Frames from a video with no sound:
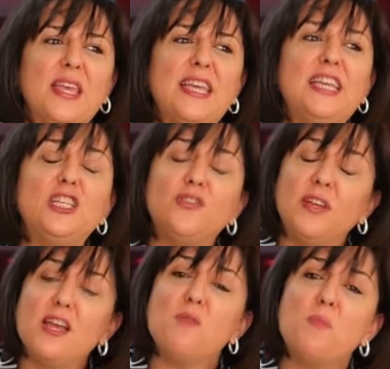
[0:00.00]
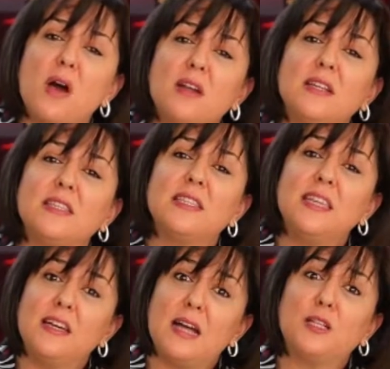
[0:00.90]
işveren markası
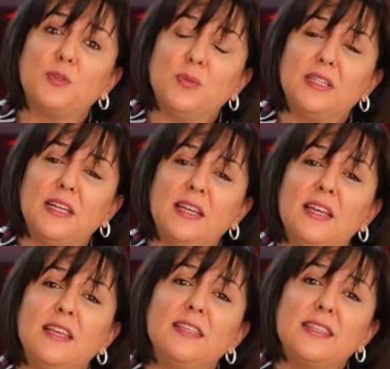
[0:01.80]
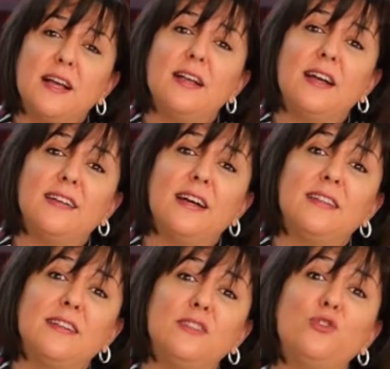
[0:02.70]
yaratmada insan
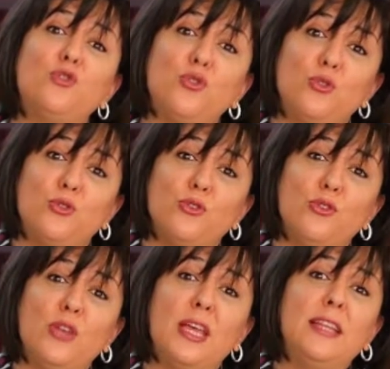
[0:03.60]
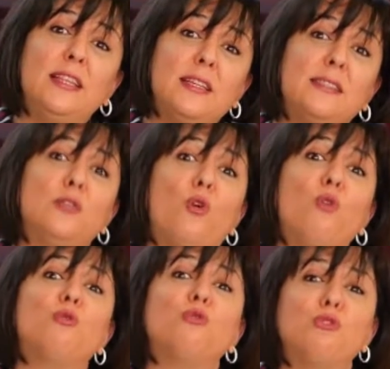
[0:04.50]
kaynaklarının rolünün nasıl
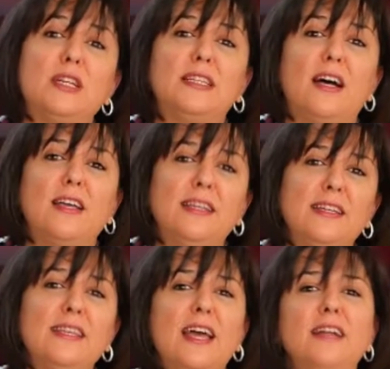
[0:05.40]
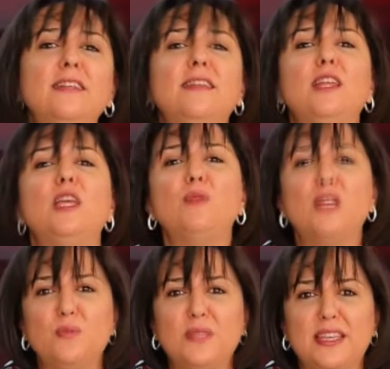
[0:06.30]
olduğuna dair kendi
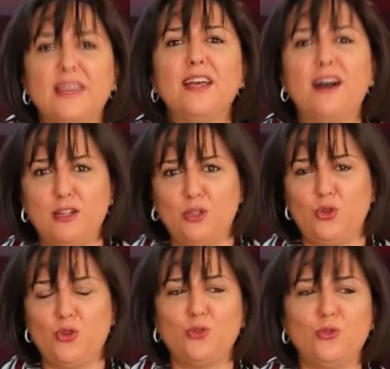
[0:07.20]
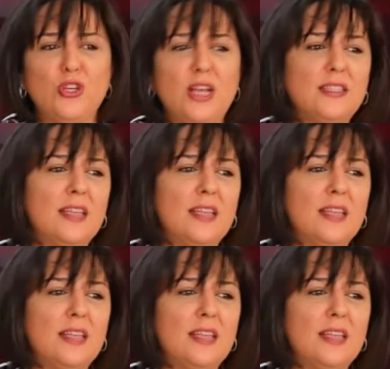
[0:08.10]
deneyimlerimizi aktarıyor olacağız.